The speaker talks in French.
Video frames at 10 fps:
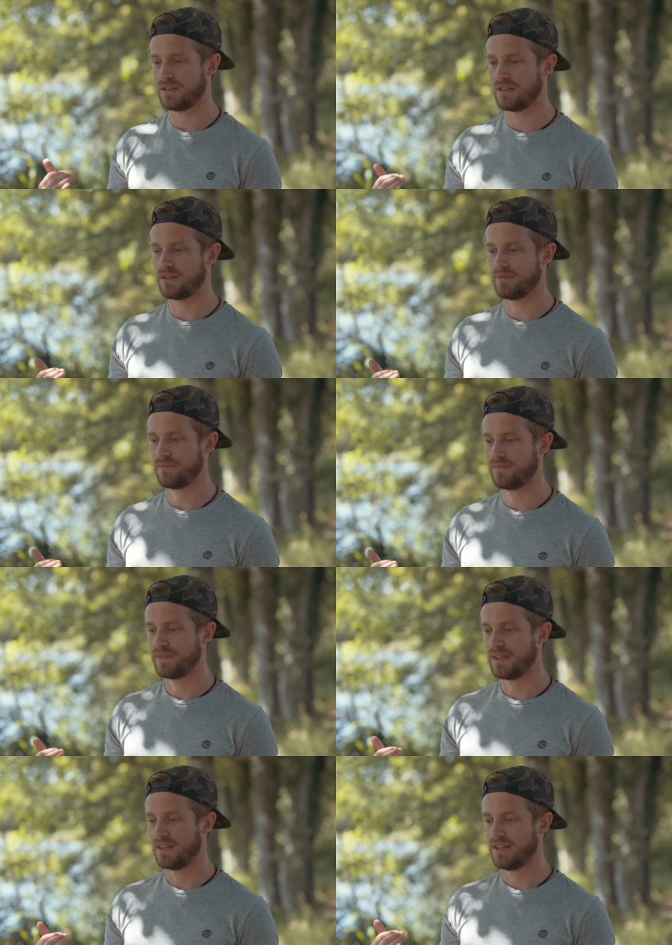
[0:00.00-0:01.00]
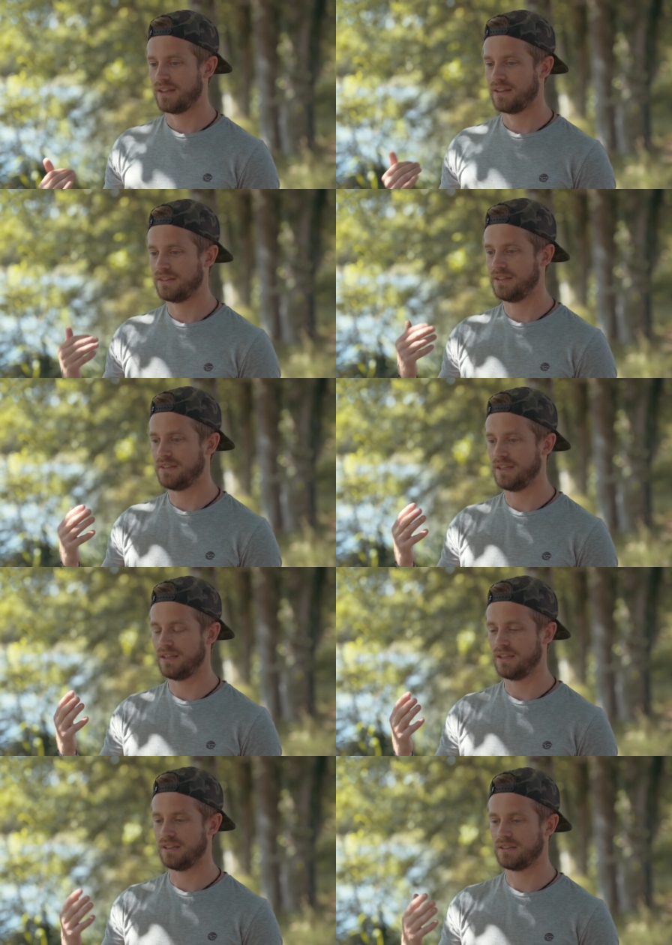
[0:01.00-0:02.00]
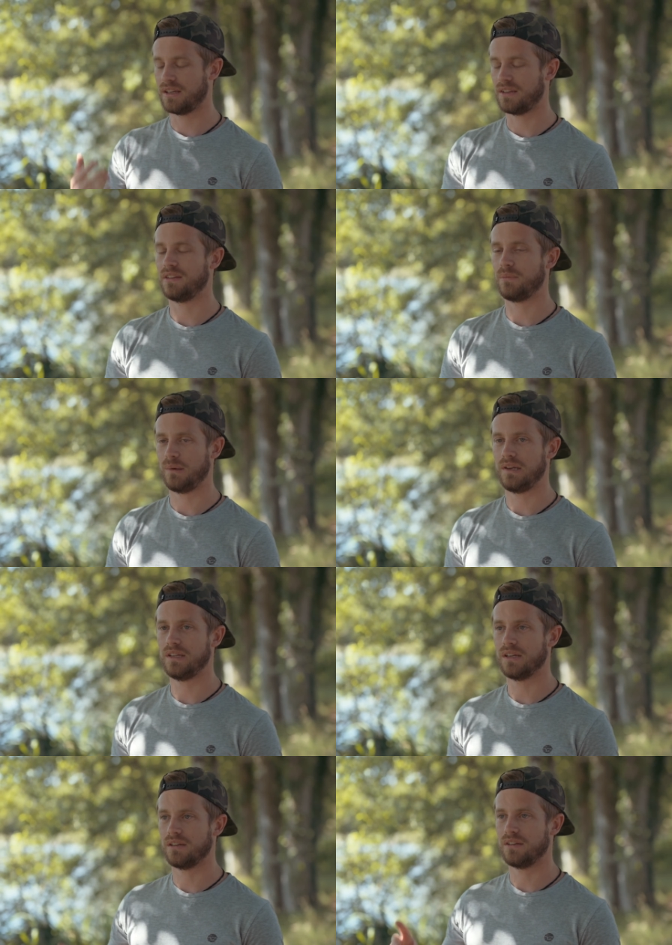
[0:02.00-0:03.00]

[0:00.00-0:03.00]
Euh, c'était très simple à lire.